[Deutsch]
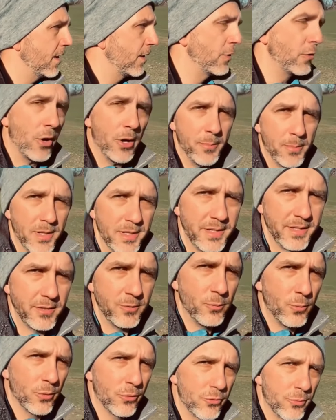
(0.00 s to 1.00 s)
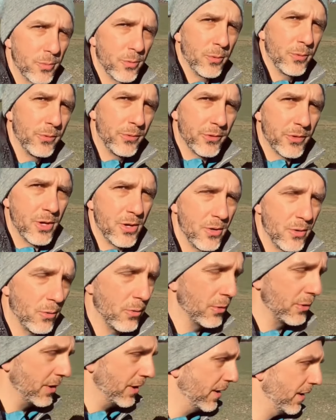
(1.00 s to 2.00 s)
körperlichen Ursprungs
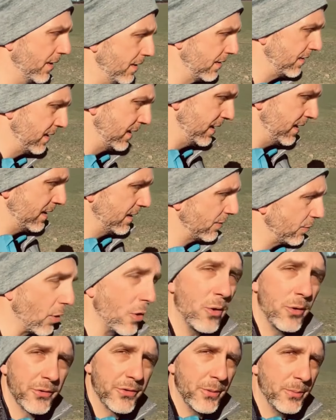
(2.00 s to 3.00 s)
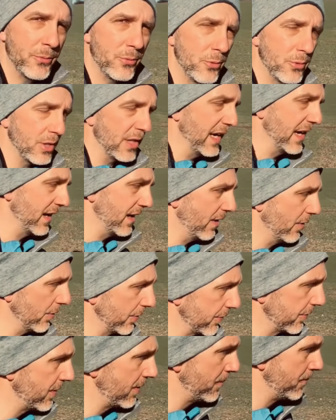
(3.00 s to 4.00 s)
oder doch aus der Psyche
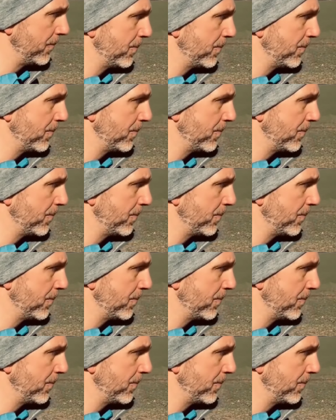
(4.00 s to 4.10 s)
heraus?